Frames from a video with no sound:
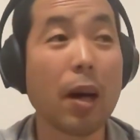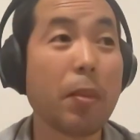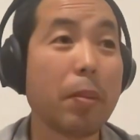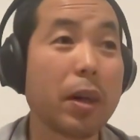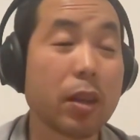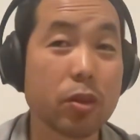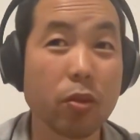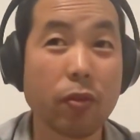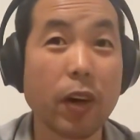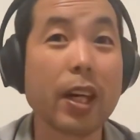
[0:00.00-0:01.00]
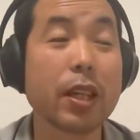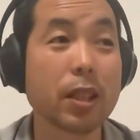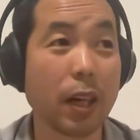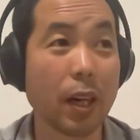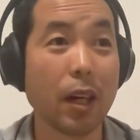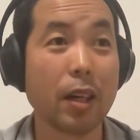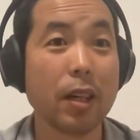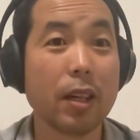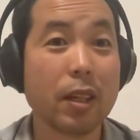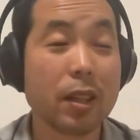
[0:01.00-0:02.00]
它慢慢的就发展起来了。
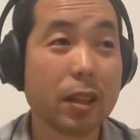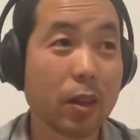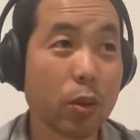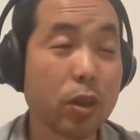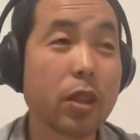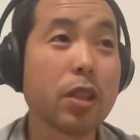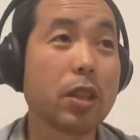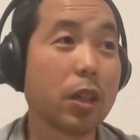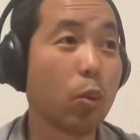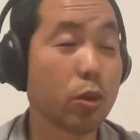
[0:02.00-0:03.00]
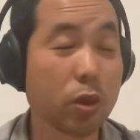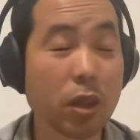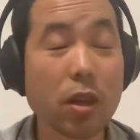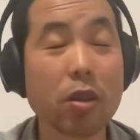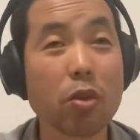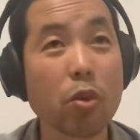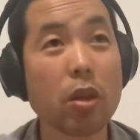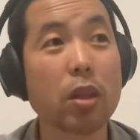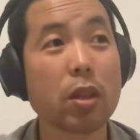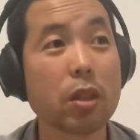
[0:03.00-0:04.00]
呃，这些企业我觉得更
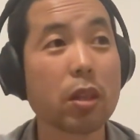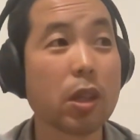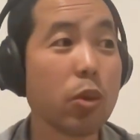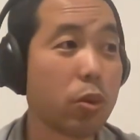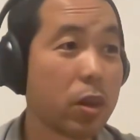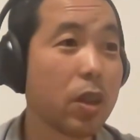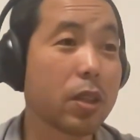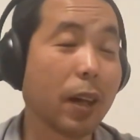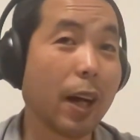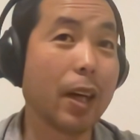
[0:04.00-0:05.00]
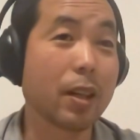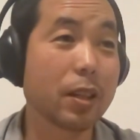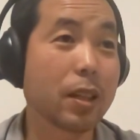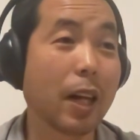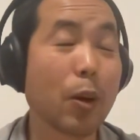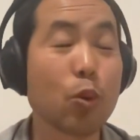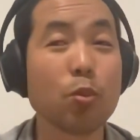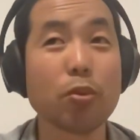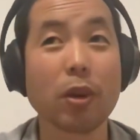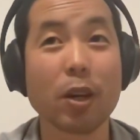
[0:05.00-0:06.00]
多的是得益于特斯拉。特斯拉
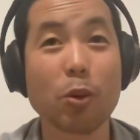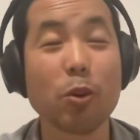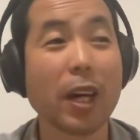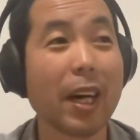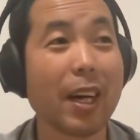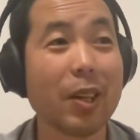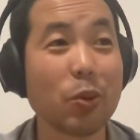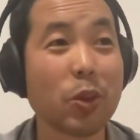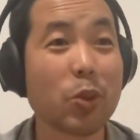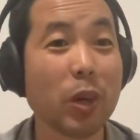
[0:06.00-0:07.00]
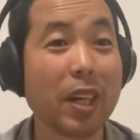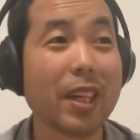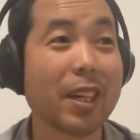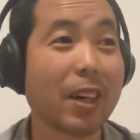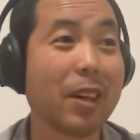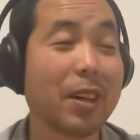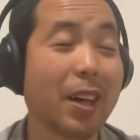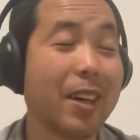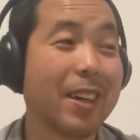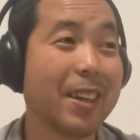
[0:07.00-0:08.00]
公布了、公开了很多的专利，让
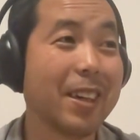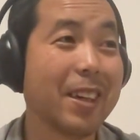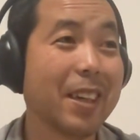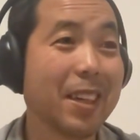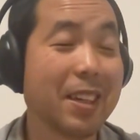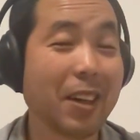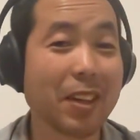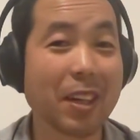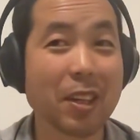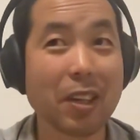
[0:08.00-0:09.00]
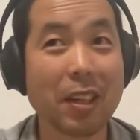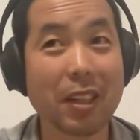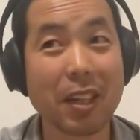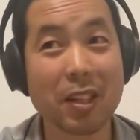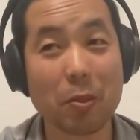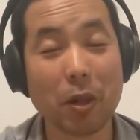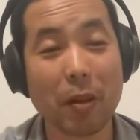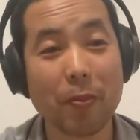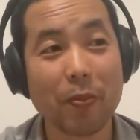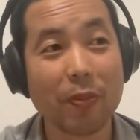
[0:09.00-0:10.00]
让让那个那个什
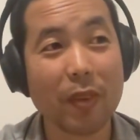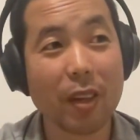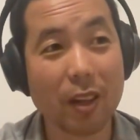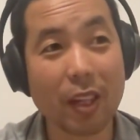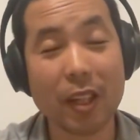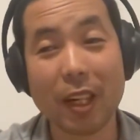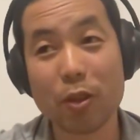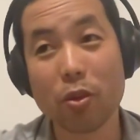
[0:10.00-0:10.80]
么。让大家